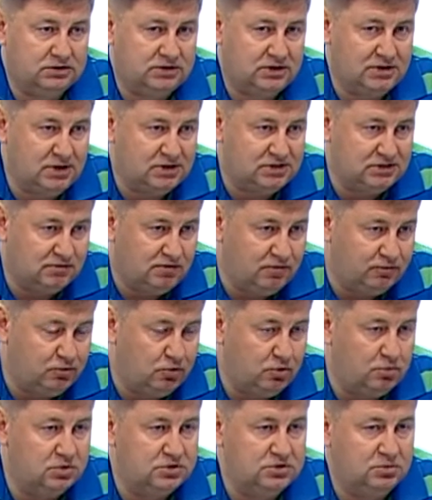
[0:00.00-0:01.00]
садятся в
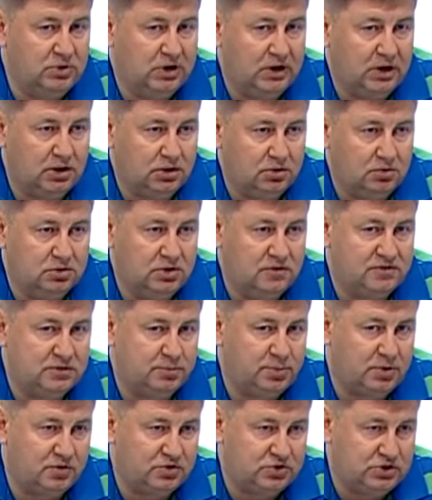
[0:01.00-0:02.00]
автобус, мы колонны в
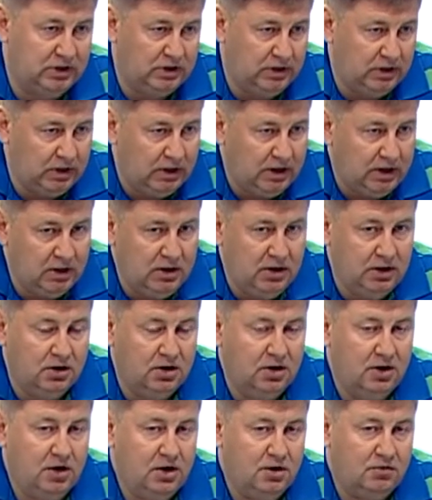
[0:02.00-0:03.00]
сопровождении ГАИ
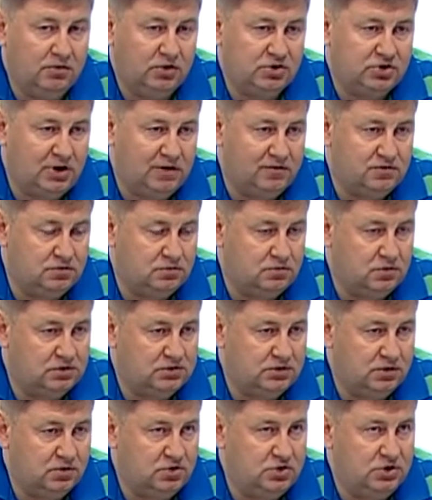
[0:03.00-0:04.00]
выезжаем в
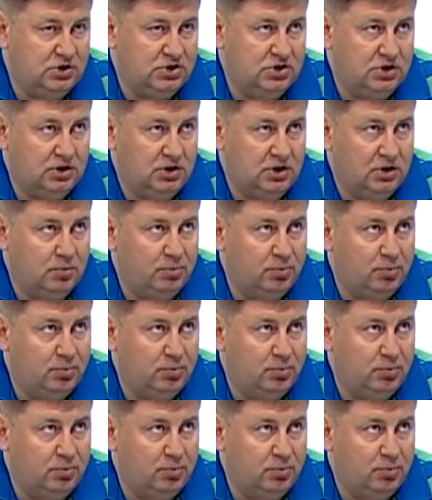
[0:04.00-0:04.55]
Суворовское училище, где они